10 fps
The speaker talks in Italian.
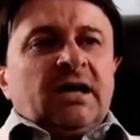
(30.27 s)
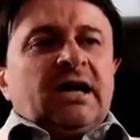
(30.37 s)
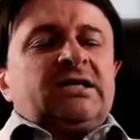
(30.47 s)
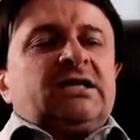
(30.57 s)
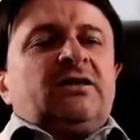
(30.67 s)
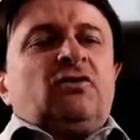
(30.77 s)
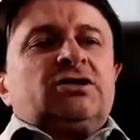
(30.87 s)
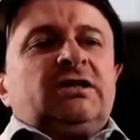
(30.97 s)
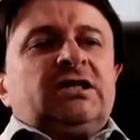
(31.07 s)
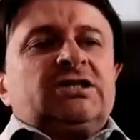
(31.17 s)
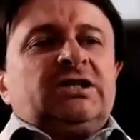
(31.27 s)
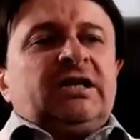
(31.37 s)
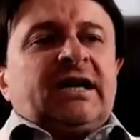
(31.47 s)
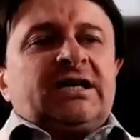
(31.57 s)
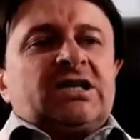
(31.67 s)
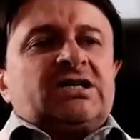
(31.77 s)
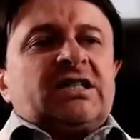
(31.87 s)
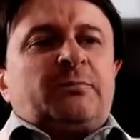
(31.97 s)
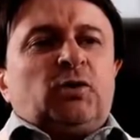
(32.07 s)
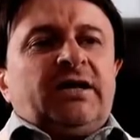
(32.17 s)
la gente vuole sentirsi dire che se c'è
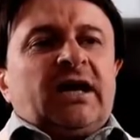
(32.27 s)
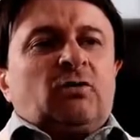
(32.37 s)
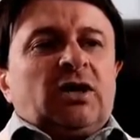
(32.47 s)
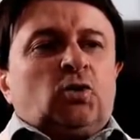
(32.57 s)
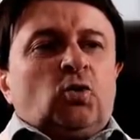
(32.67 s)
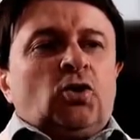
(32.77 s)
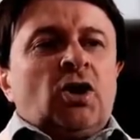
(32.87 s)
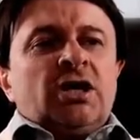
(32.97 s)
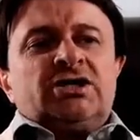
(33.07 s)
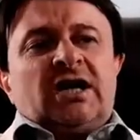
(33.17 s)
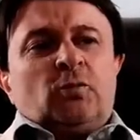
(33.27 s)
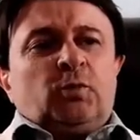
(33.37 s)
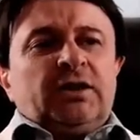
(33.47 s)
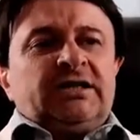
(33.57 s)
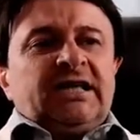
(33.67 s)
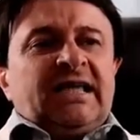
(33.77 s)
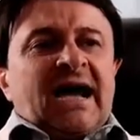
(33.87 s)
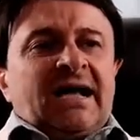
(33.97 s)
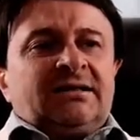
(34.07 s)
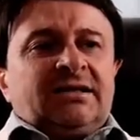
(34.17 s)
da punire qualcuno siano puniti gli
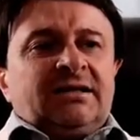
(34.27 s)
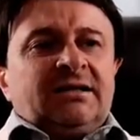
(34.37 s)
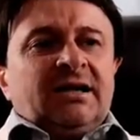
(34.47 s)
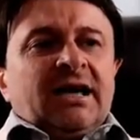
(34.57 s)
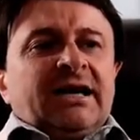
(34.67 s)
altri,